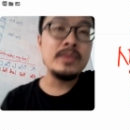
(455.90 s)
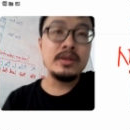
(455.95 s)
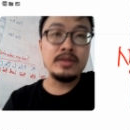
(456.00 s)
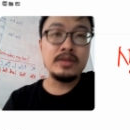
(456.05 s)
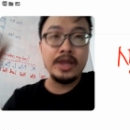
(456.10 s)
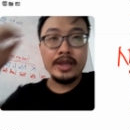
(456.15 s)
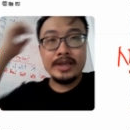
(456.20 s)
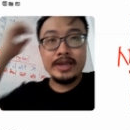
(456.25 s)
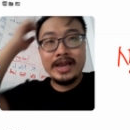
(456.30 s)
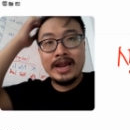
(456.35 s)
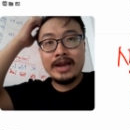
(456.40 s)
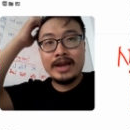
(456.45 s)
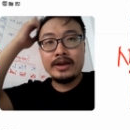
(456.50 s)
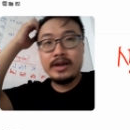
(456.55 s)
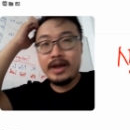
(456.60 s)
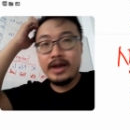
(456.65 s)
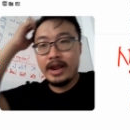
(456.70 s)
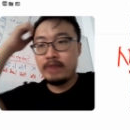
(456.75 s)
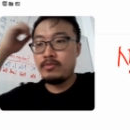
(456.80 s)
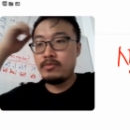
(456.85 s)
thì cái thằng
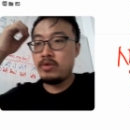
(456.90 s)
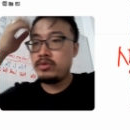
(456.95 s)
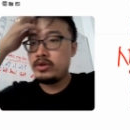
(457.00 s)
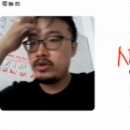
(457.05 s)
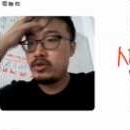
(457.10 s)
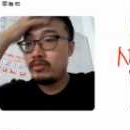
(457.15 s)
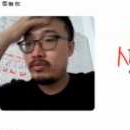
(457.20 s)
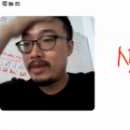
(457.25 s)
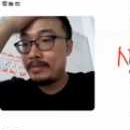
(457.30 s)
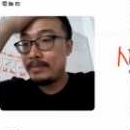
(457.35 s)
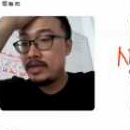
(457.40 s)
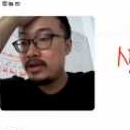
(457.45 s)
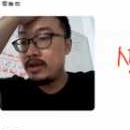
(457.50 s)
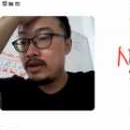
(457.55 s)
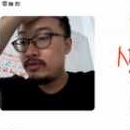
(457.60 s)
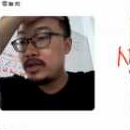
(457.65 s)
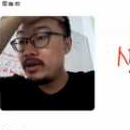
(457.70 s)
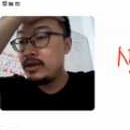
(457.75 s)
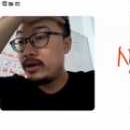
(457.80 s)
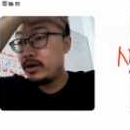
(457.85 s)
N24 thì dùng làm nhiên liệu
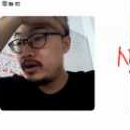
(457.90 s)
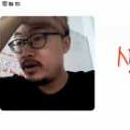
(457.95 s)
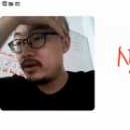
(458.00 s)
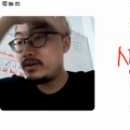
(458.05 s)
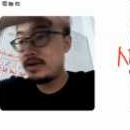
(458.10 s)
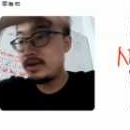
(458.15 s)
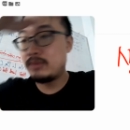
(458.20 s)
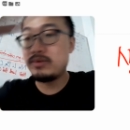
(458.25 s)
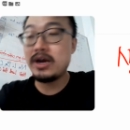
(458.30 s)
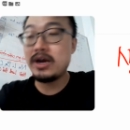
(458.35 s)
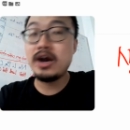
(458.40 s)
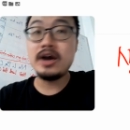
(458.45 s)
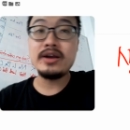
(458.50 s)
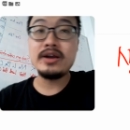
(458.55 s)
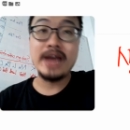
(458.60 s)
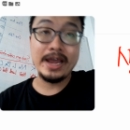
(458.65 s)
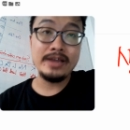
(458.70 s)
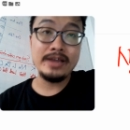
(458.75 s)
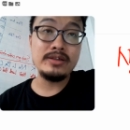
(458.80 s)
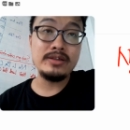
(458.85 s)
tên lửa động cơ
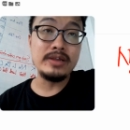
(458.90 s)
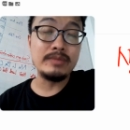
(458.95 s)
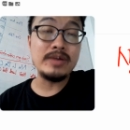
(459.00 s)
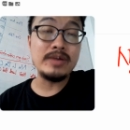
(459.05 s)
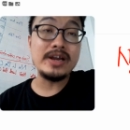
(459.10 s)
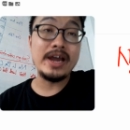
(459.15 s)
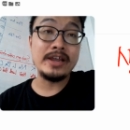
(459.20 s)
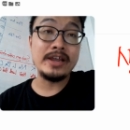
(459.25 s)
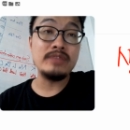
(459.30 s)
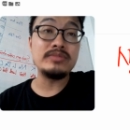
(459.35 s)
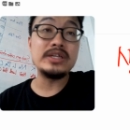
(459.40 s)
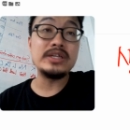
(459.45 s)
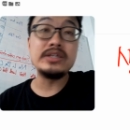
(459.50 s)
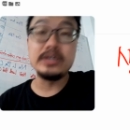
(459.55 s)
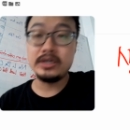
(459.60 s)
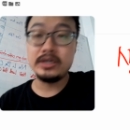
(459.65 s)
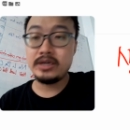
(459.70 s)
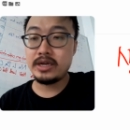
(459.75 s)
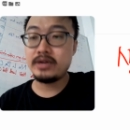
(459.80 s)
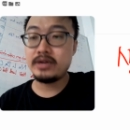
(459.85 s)
đẩy động cơ đẩy trong tên
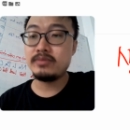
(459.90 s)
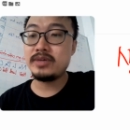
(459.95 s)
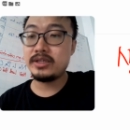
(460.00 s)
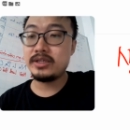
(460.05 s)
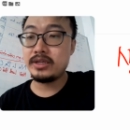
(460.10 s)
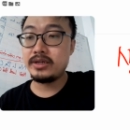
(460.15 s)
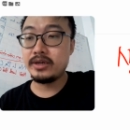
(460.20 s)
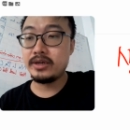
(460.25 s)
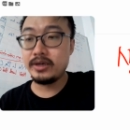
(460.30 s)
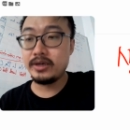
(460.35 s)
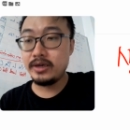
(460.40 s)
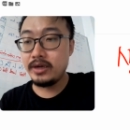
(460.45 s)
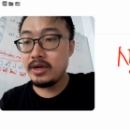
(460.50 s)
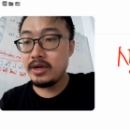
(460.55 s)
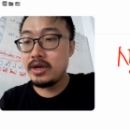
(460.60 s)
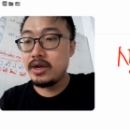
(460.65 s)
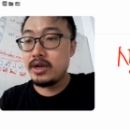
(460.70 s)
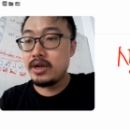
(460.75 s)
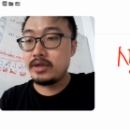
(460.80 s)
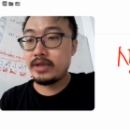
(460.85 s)
lửa ha động cơ tên lửa
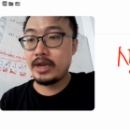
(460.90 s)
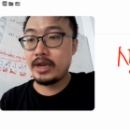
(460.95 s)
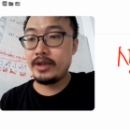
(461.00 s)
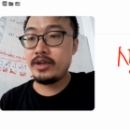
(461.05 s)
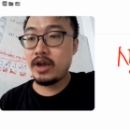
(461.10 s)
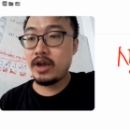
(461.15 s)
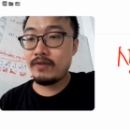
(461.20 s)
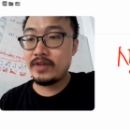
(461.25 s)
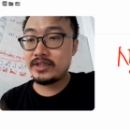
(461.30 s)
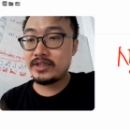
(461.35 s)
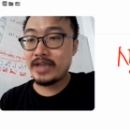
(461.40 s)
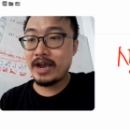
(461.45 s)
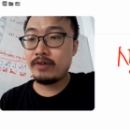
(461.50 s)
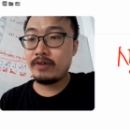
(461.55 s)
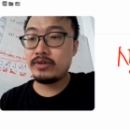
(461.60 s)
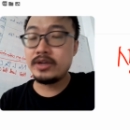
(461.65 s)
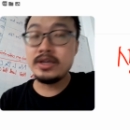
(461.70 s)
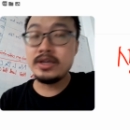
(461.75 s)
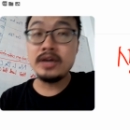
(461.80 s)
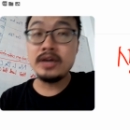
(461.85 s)
thì lý do vì sao
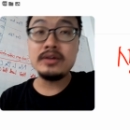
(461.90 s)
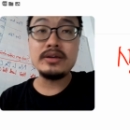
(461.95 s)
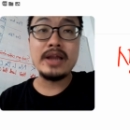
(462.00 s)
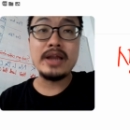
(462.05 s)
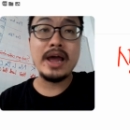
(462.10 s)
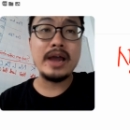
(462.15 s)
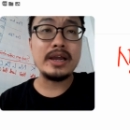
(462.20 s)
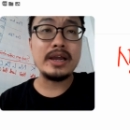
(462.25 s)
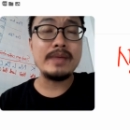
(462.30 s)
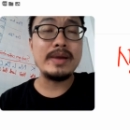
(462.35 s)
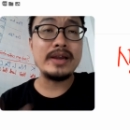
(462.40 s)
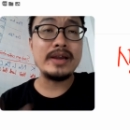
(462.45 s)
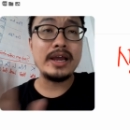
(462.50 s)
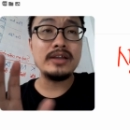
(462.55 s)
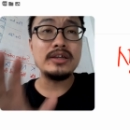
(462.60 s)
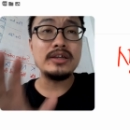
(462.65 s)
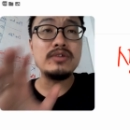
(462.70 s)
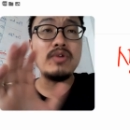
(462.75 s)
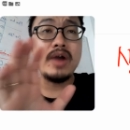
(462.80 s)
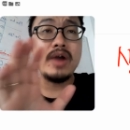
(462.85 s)
thứ nhất là các bạn thấy cái
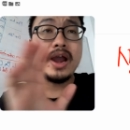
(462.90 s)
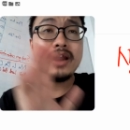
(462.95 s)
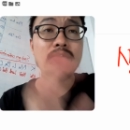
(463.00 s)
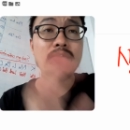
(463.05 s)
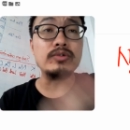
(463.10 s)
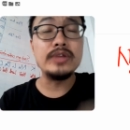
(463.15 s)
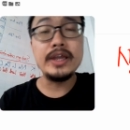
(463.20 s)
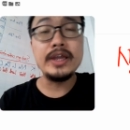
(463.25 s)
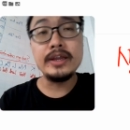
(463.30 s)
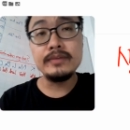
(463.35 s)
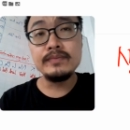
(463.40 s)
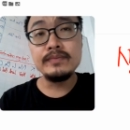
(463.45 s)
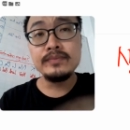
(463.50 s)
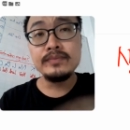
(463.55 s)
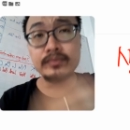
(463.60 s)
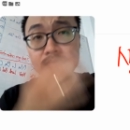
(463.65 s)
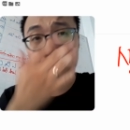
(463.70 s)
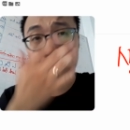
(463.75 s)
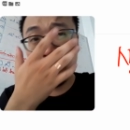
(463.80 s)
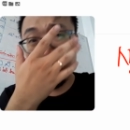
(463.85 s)
từ khóa đầu tiên
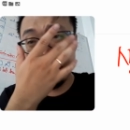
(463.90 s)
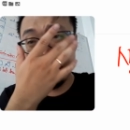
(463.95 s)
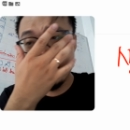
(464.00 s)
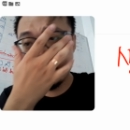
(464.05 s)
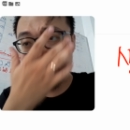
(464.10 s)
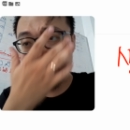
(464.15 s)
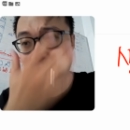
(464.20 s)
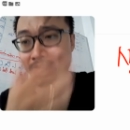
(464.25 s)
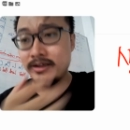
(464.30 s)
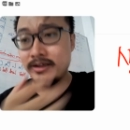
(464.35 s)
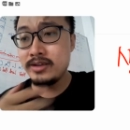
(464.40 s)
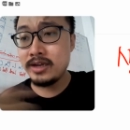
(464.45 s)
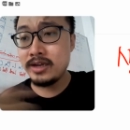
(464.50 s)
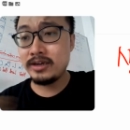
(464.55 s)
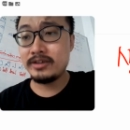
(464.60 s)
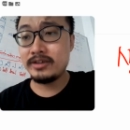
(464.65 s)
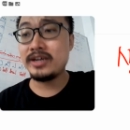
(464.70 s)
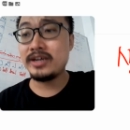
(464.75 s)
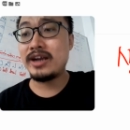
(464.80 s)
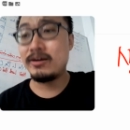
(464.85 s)
đó là mô tả thứ nhất
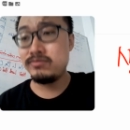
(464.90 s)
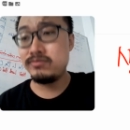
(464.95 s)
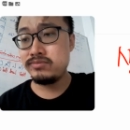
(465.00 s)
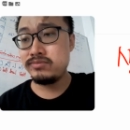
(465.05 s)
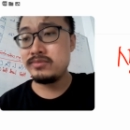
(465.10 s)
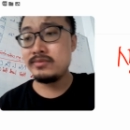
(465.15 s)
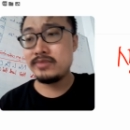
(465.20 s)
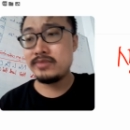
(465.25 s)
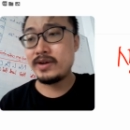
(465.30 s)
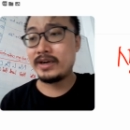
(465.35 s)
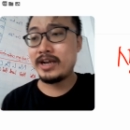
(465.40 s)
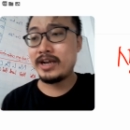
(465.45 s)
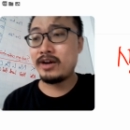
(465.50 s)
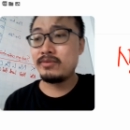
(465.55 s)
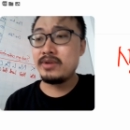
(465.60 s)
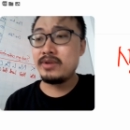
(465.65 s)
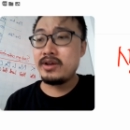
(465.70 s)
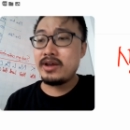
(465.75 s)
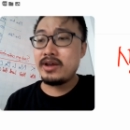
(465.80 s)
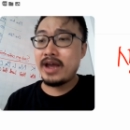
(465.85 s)
là chất lỏng các bạn thấy
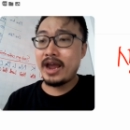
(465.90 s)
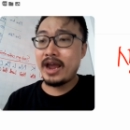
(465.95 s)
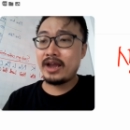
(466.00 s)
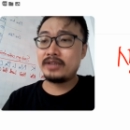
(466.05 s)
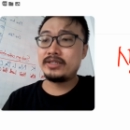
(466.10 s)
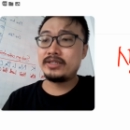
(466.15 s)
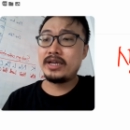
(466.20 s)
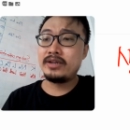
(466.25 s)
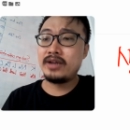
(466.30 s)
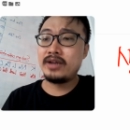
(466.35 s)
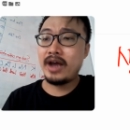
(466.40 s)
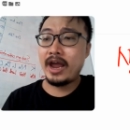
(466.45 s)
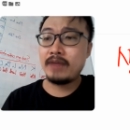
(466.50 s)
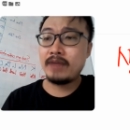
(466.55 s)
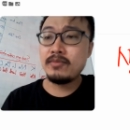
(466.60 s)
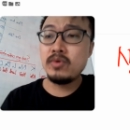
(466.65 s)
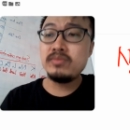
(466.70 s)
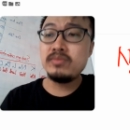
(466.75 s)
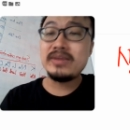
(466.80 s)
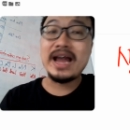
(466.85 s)
không hai cái gì
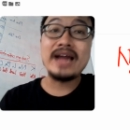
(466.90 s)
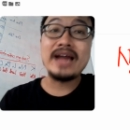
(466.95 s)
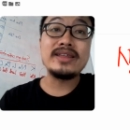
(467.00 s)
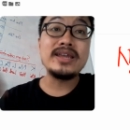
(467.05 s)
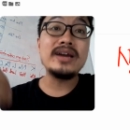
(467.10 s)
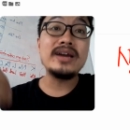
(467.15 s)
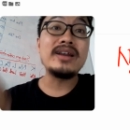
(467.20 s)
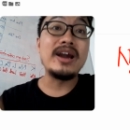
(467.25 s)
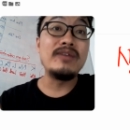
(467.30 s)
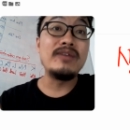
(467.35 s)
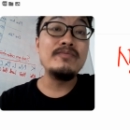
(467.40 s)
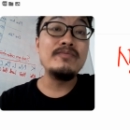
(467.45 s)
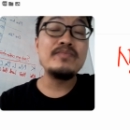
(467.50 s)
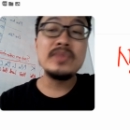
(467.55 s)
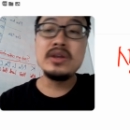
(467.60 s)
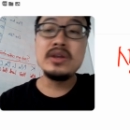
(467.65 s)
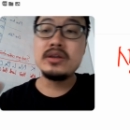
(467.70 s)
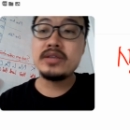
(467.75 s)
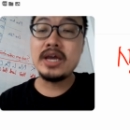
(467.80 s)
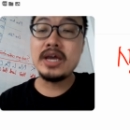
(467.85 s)
N24 là chất lỏng
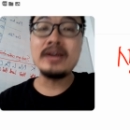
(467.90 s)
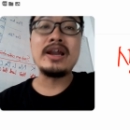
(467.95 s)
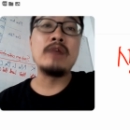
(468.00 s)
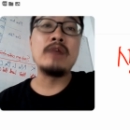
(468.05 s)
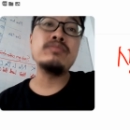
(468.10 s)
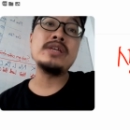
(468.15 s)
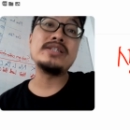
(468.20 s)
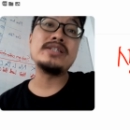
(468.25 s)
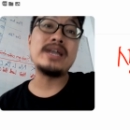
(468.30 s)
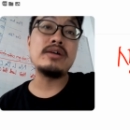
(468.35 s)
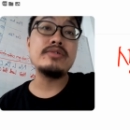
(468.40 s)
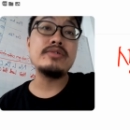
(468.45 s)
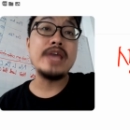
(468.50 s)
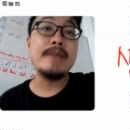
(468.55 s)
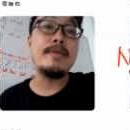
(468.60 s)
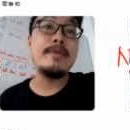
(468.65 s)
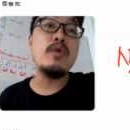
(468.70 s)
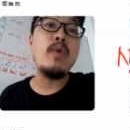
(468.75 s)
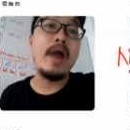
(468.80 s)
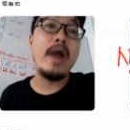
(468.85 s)
chất lỏng thì sao dễ
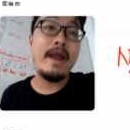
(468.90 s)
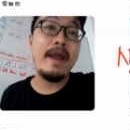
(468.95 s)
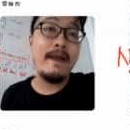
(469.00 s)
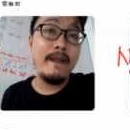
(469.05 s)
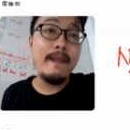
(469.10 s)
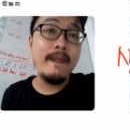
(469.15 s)
bảo quản